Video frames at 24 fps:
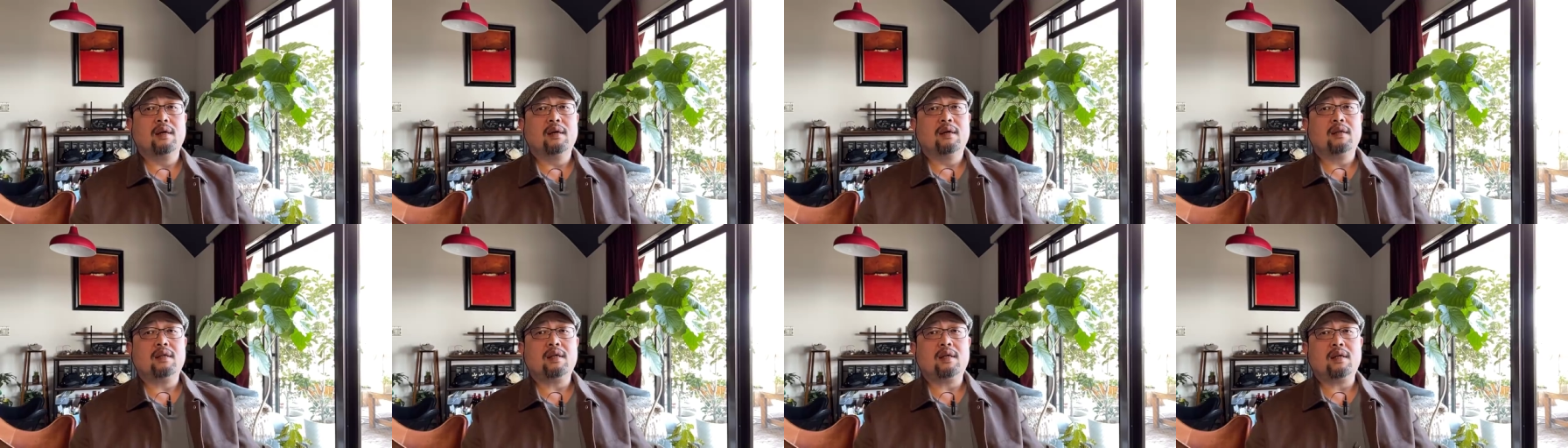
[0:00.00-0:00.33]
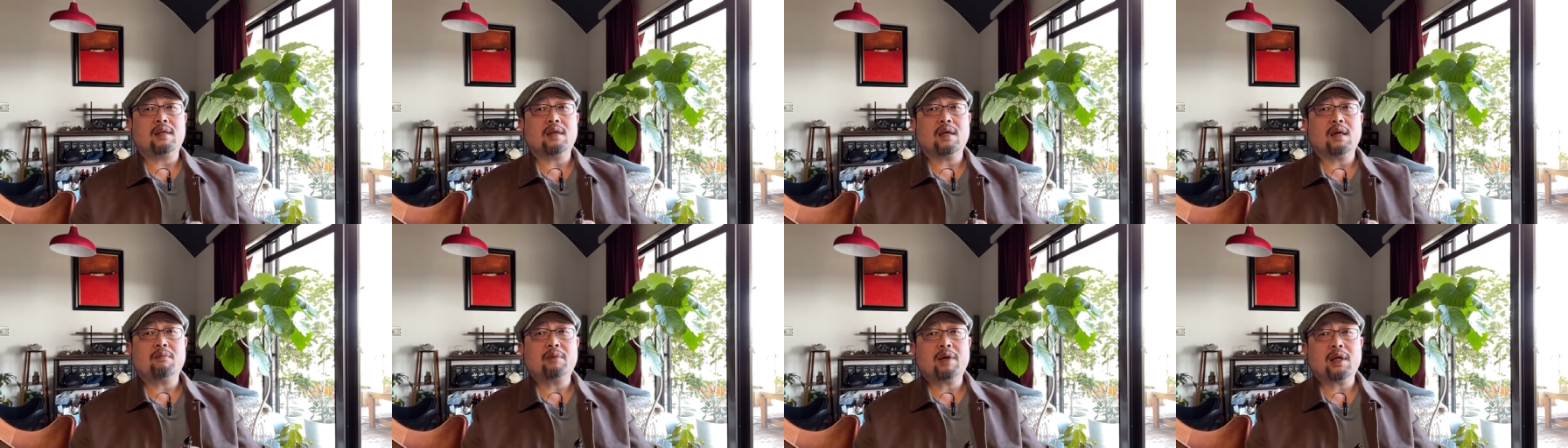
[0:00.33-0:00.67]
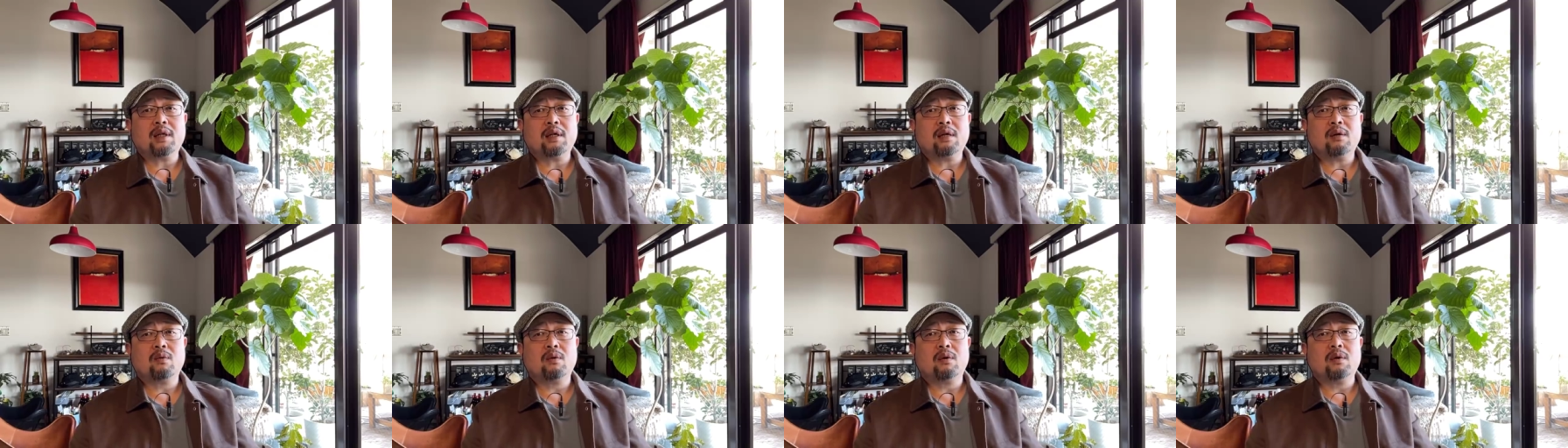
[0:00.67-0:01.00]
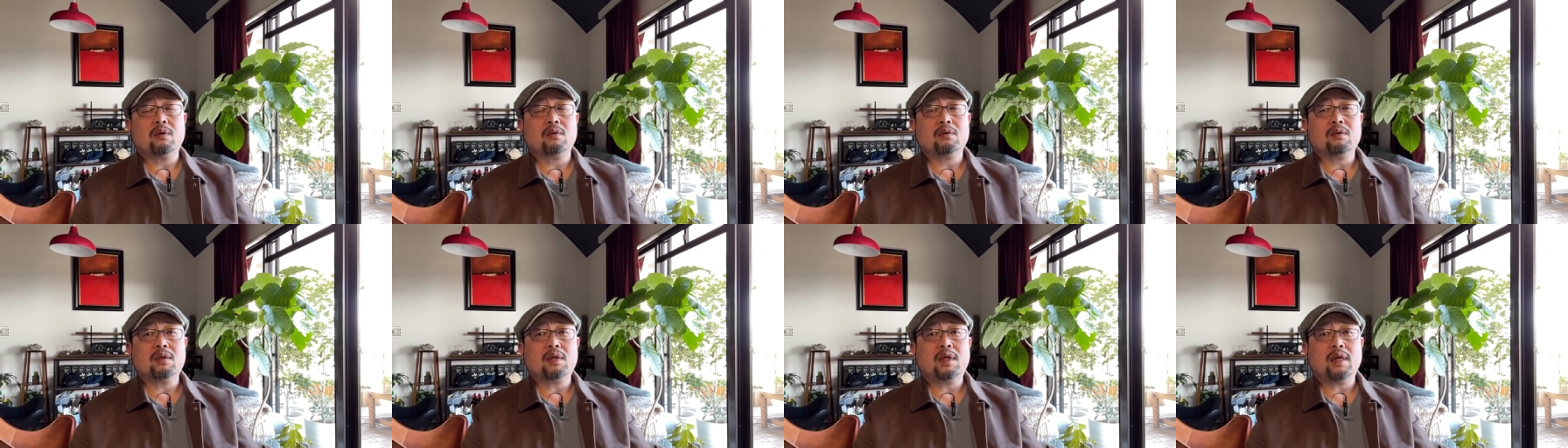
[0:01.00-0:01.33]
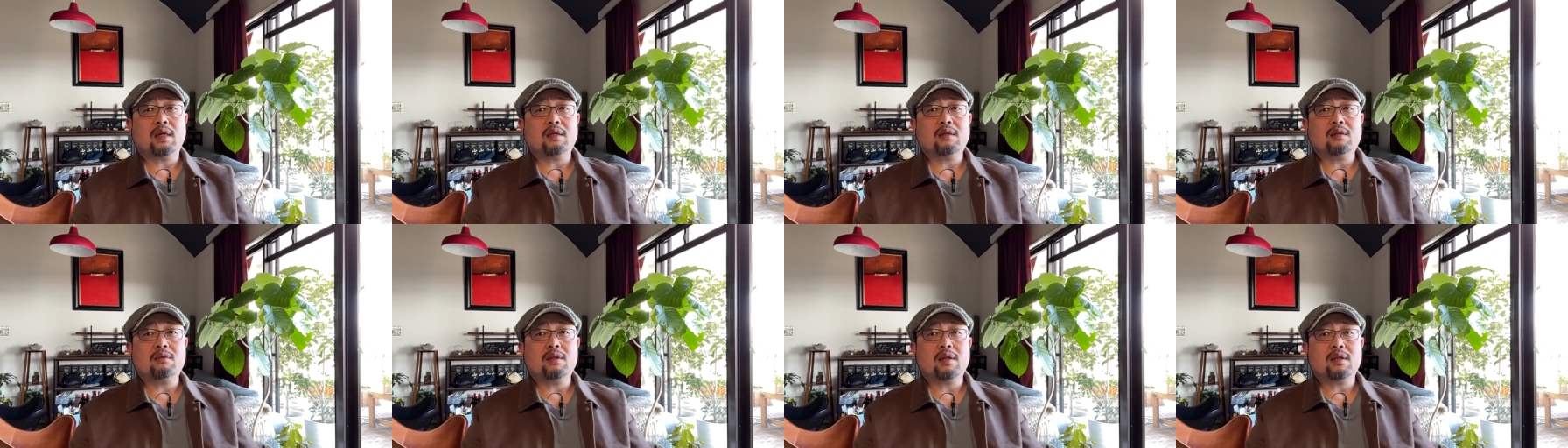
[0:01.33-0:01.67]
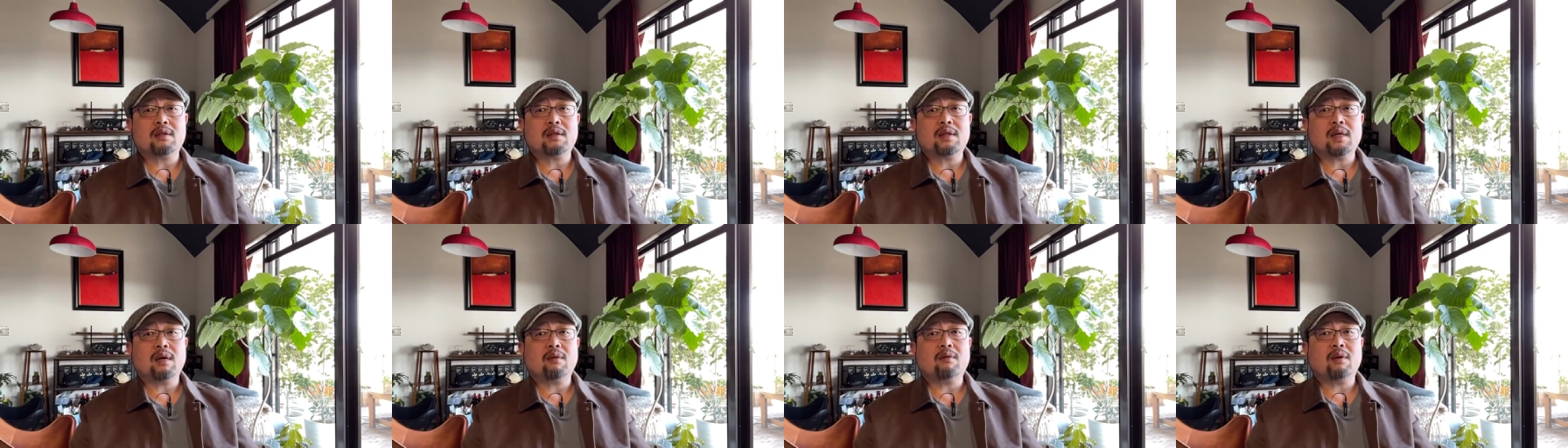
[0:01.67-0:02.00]
你他妈那国有资产就那
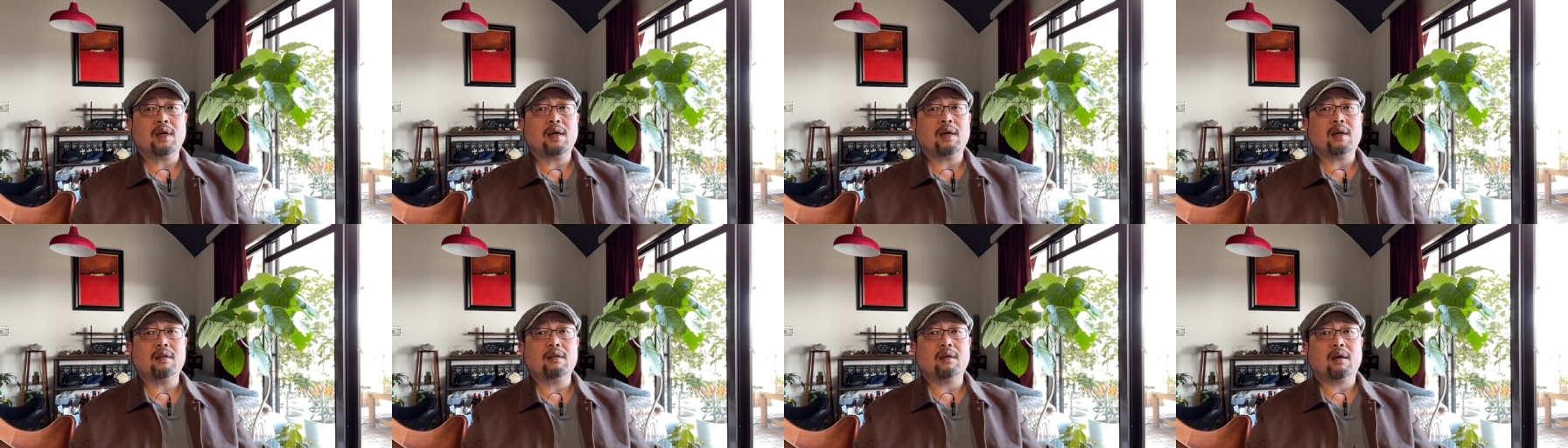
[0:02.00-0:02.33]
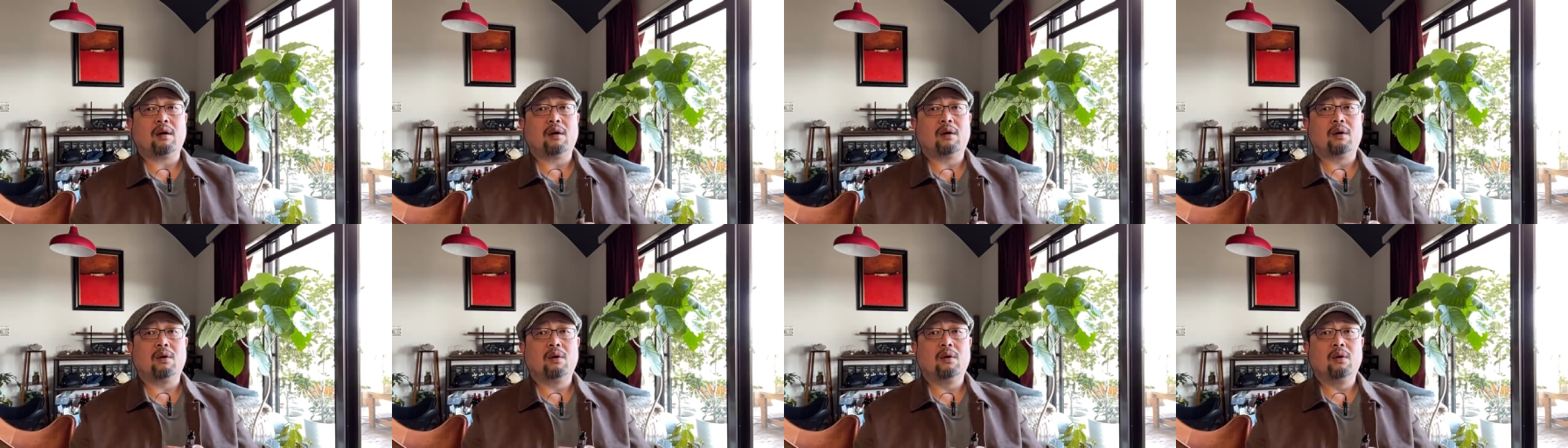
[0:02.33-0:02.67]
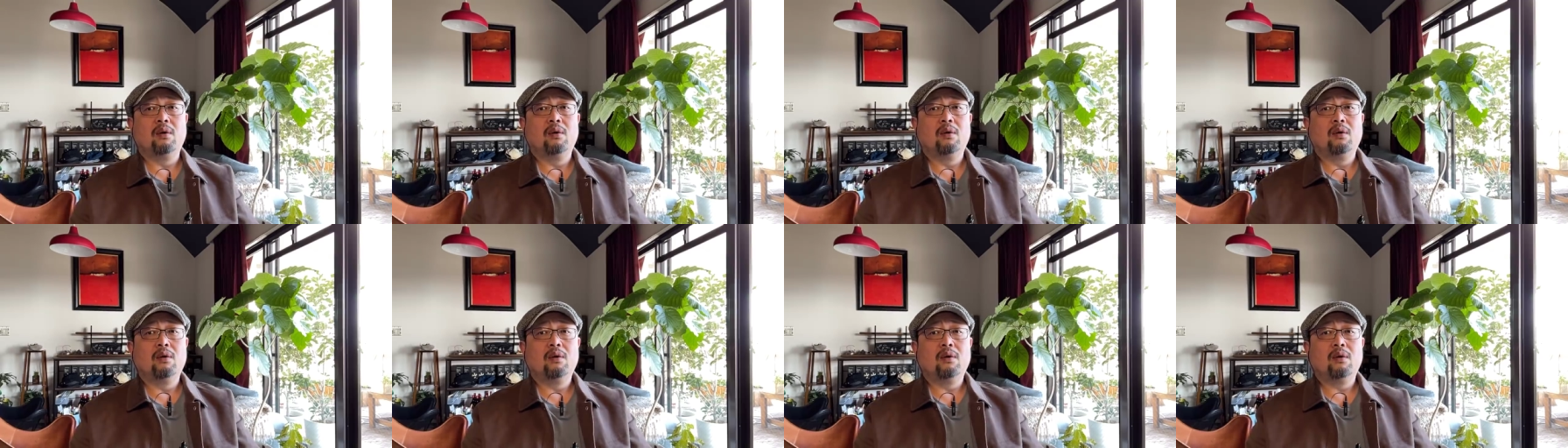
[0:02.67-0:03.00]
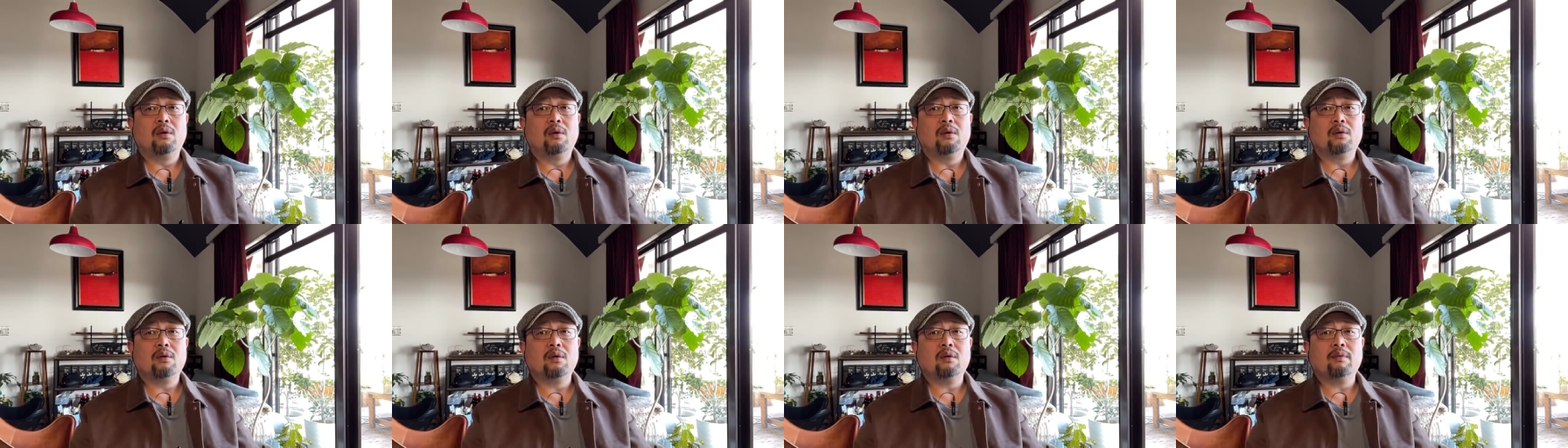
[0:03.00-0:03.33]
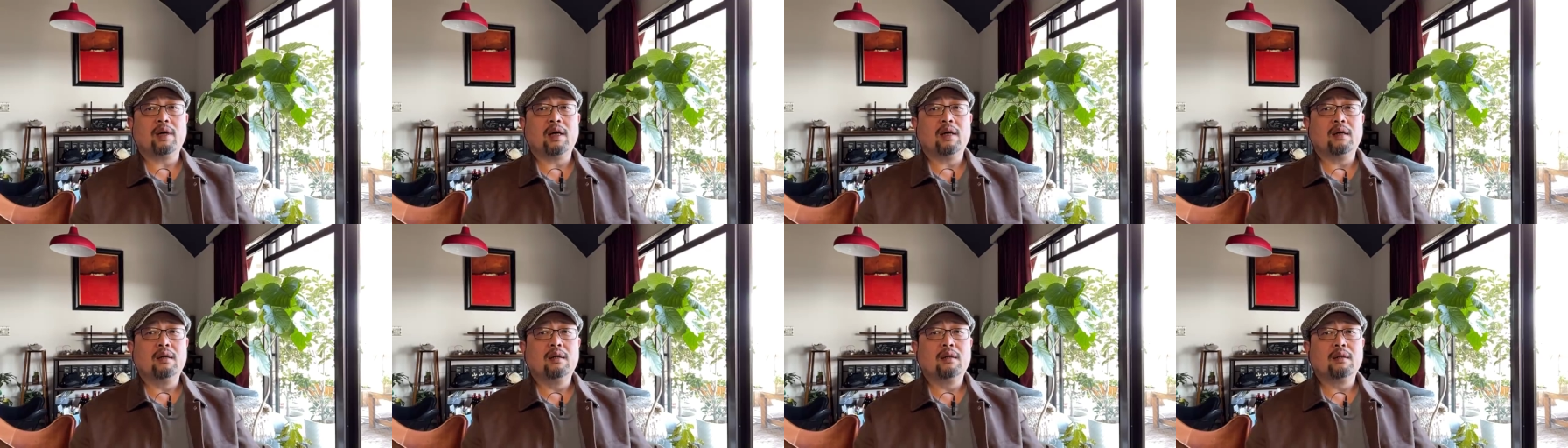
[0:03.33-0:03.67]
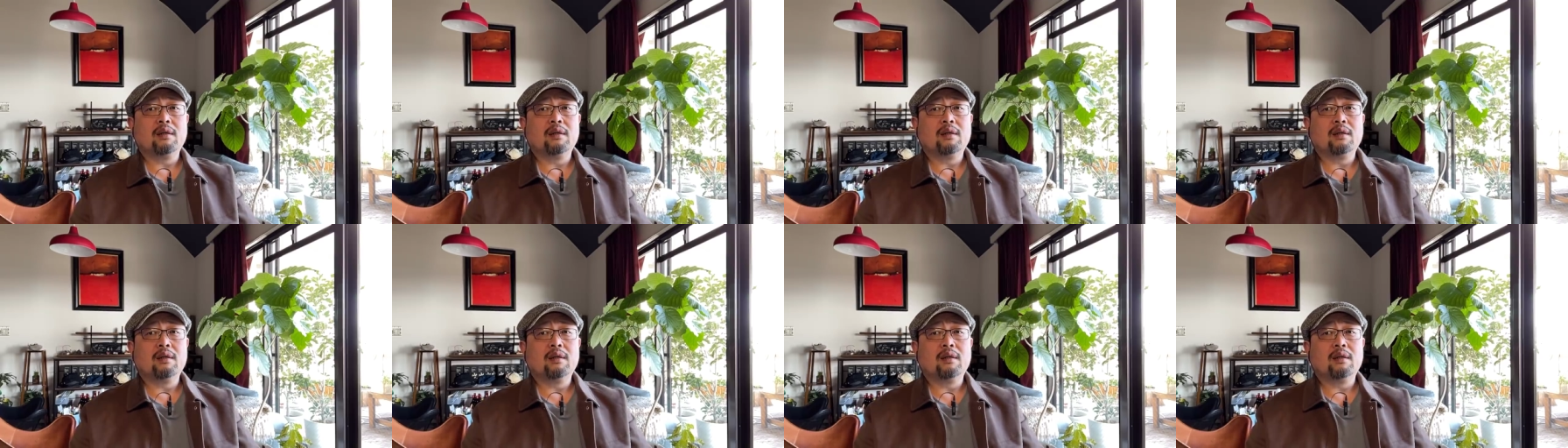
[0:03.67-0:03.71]
仨瓜俩枣，对吧？